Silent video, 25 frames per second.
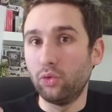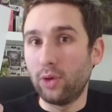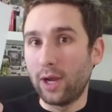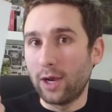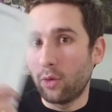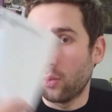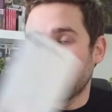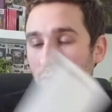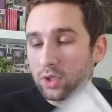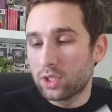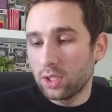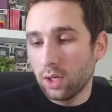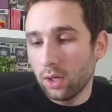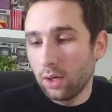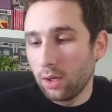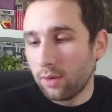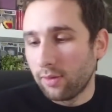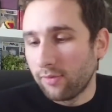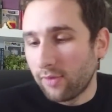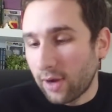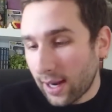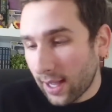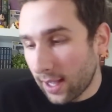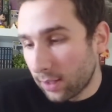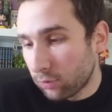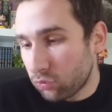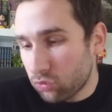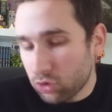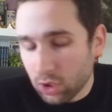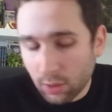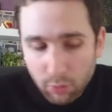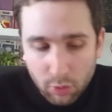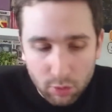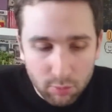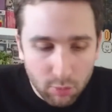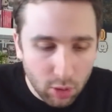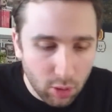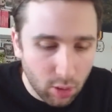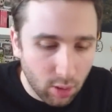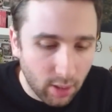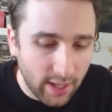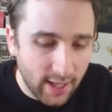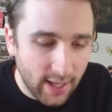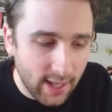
de, la console, voilà tout simplement.